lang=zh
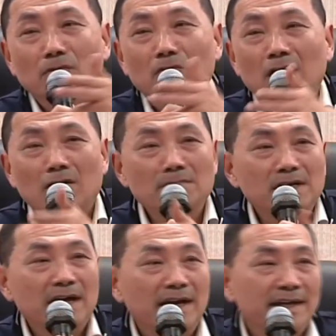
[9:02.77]
包括侯
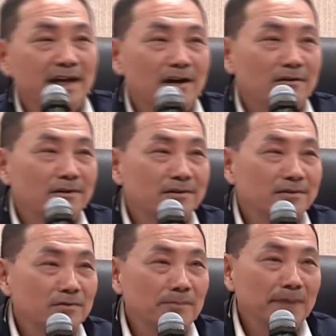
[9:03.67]
孟凯也好，
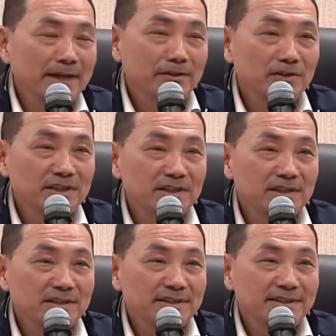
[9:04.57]
我拜托你。
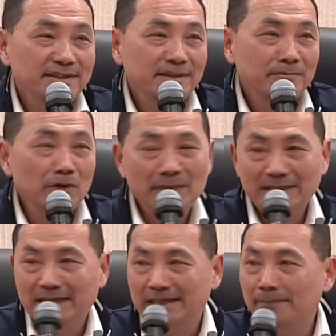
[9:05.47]
我
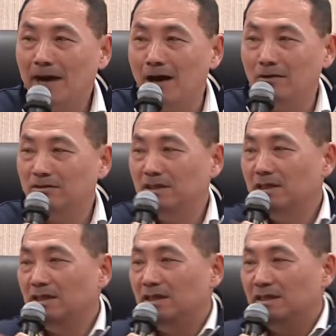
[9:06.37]
马嗲嗲泡
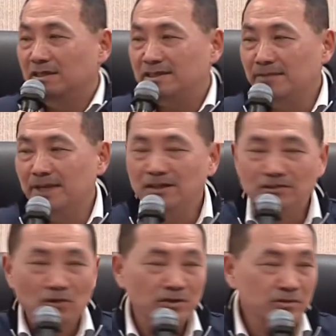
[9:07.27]
曾
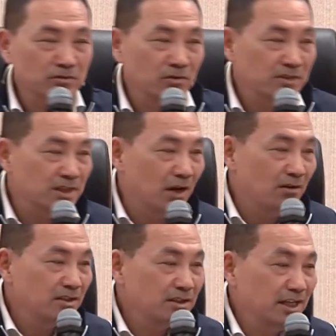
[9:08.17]
明忠总
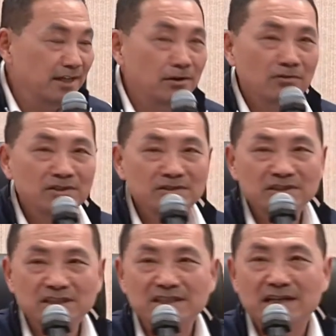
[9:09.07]
招谢一峰
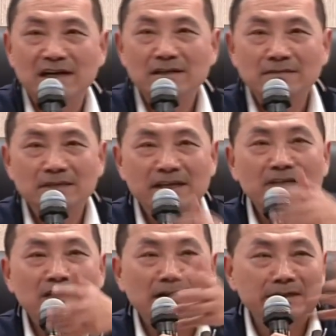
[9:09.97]
司机长，
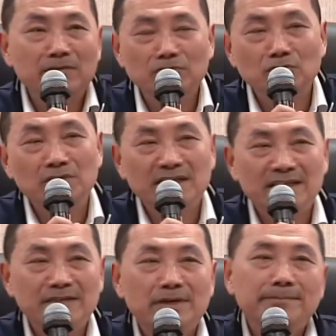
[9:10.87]
也要打电话很多
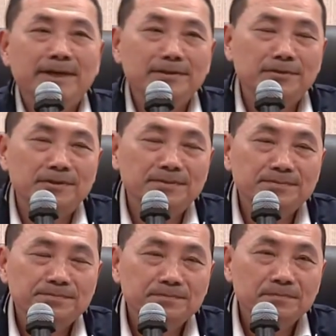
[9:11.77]
给立委拜托。